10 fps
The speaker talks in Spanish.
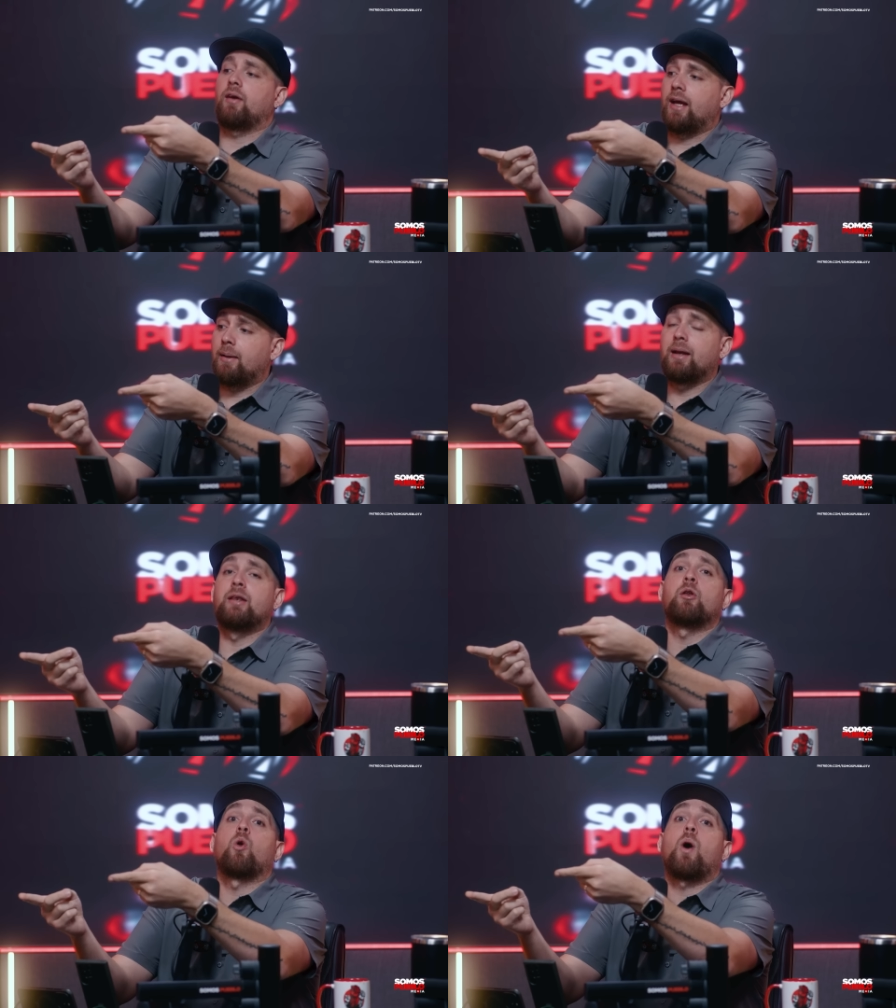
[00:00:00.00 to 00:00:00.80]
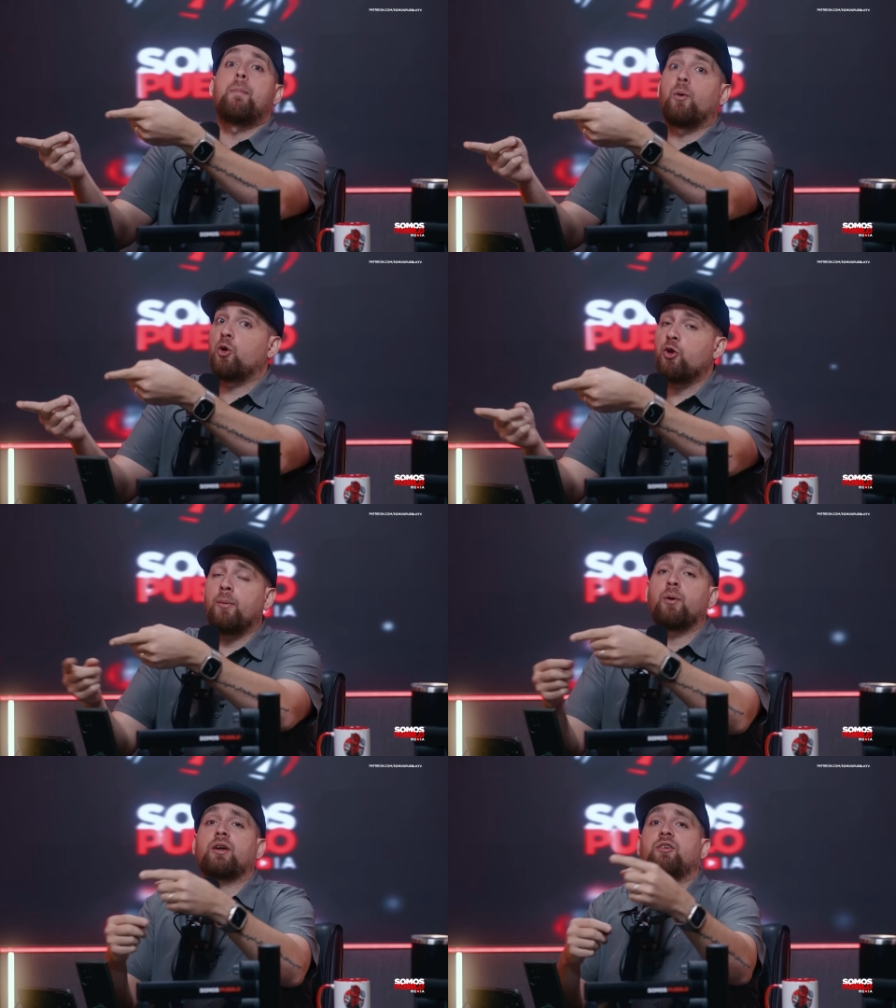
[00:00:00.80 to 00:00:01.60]
eh, lo apoyó,
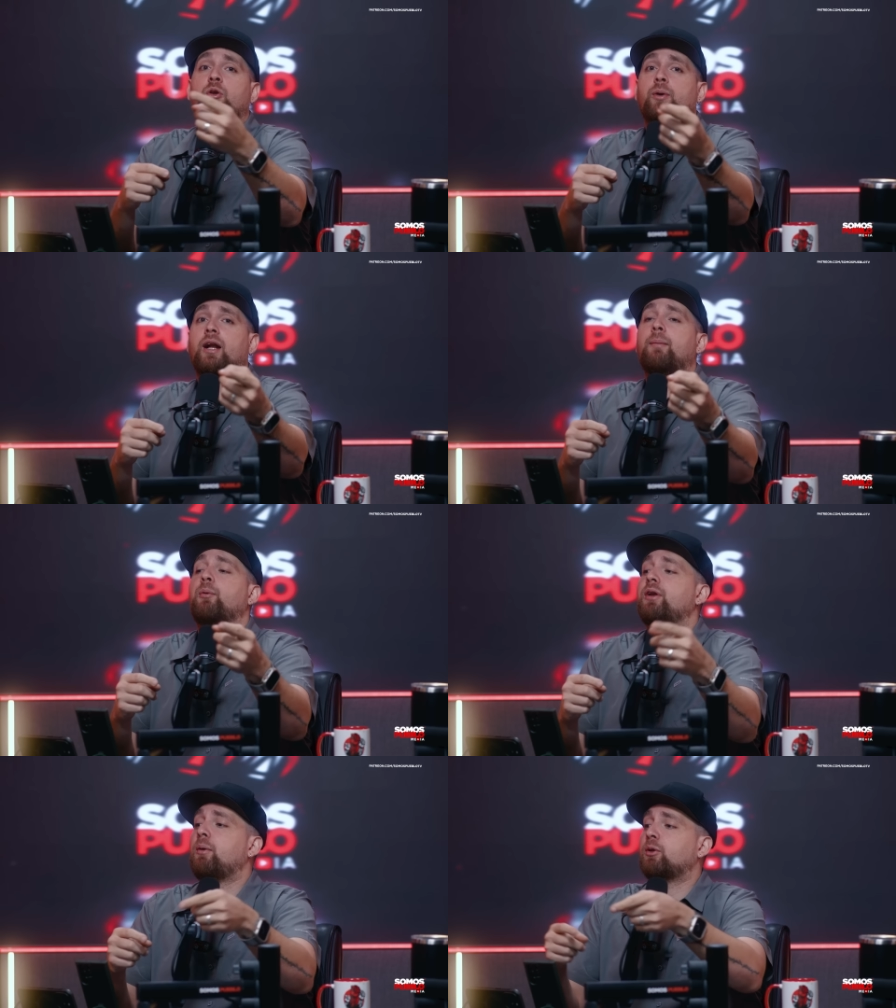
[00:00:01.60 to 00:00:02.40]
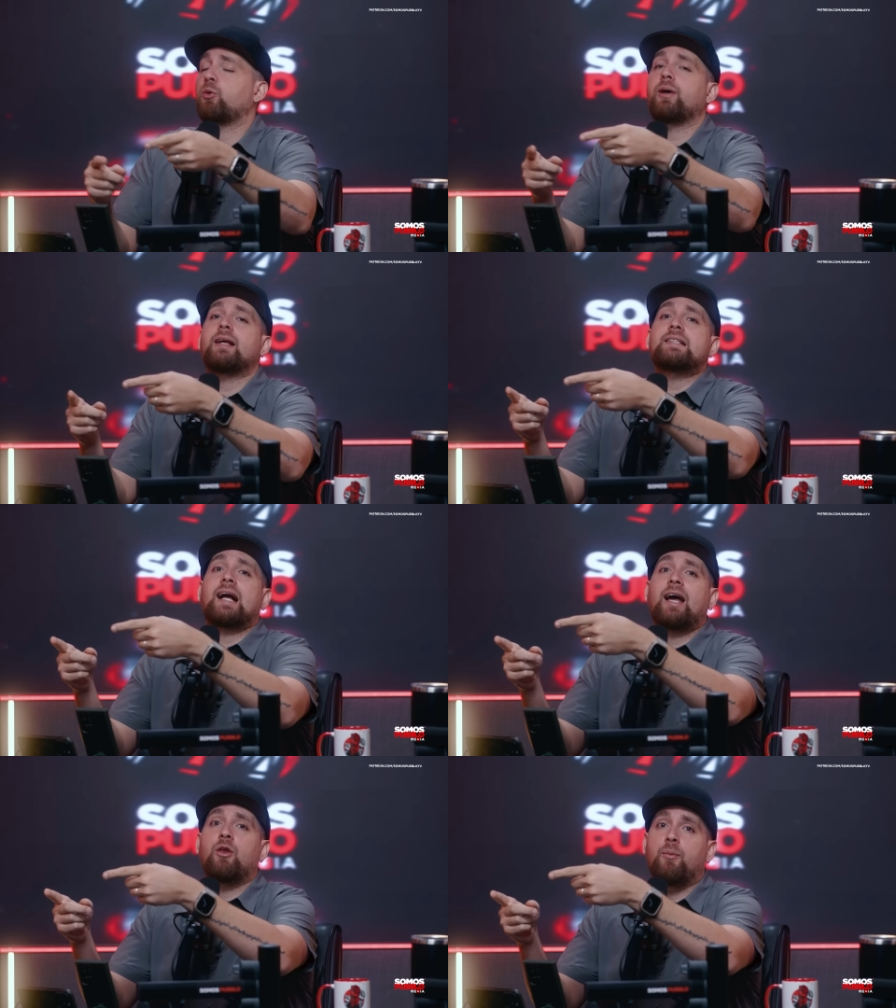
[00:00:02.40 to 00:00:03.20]
porque si lo hubieran apoyado tuviera
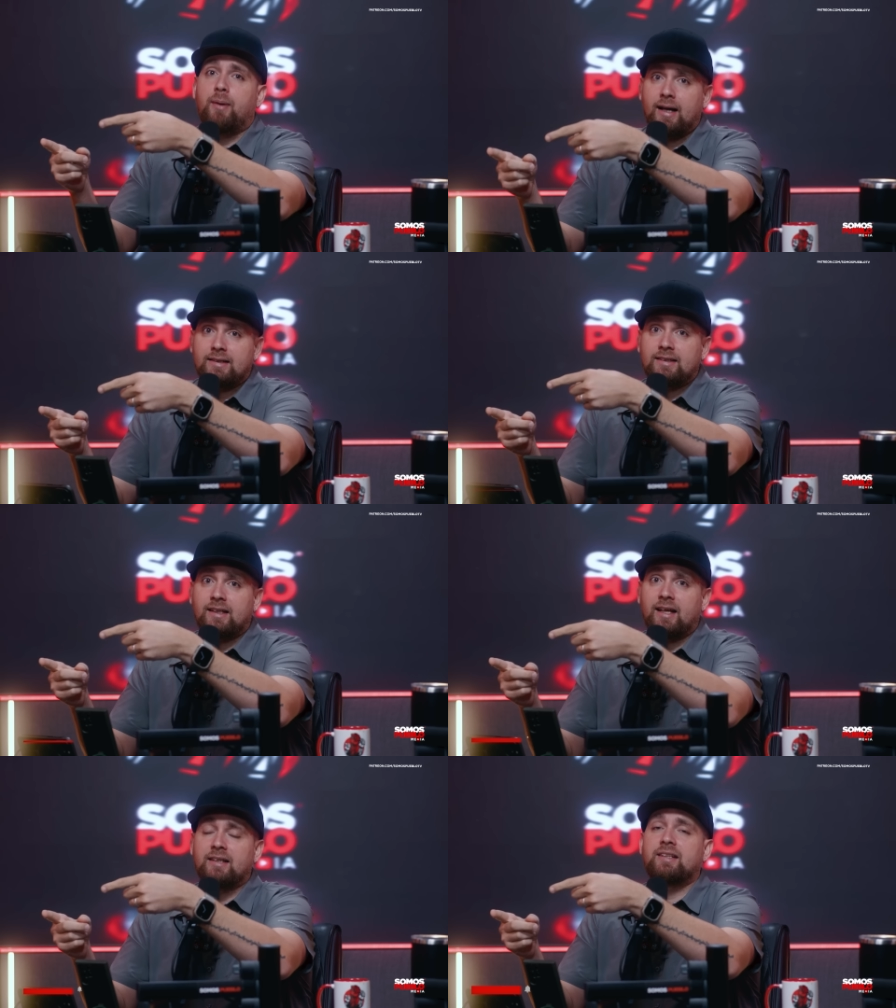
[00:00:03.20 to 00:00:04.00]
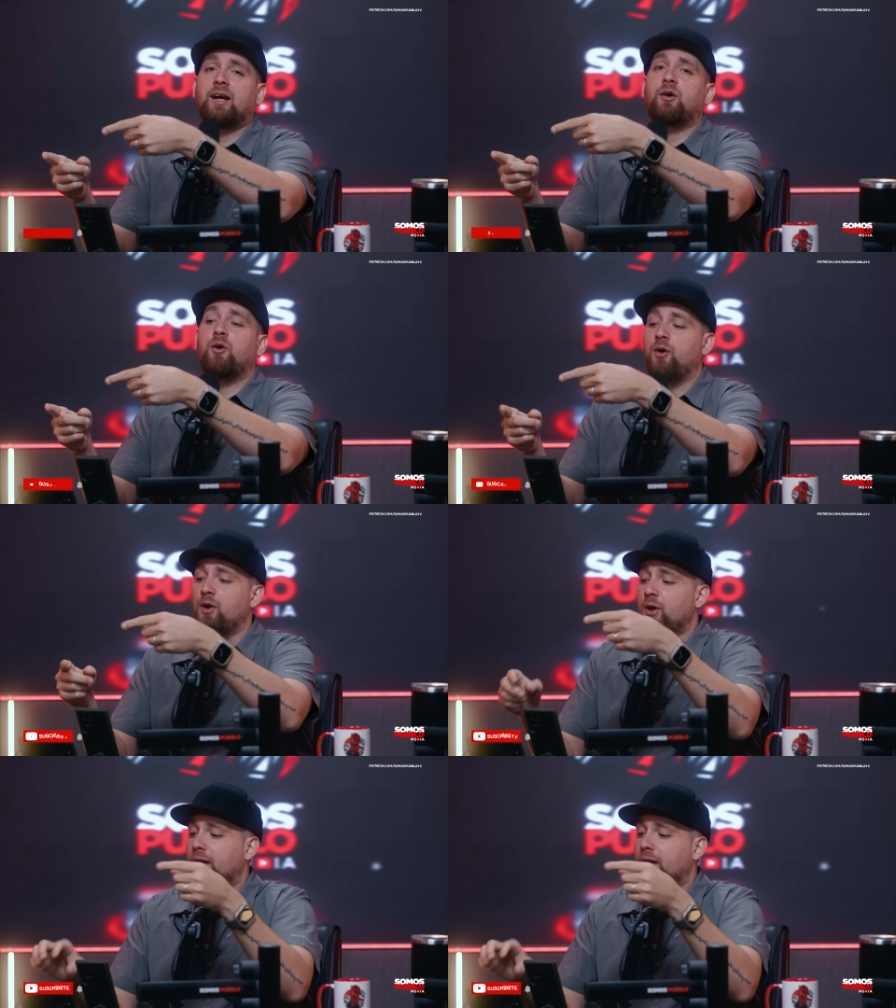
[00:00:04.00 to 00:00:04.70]
sacado más y sacó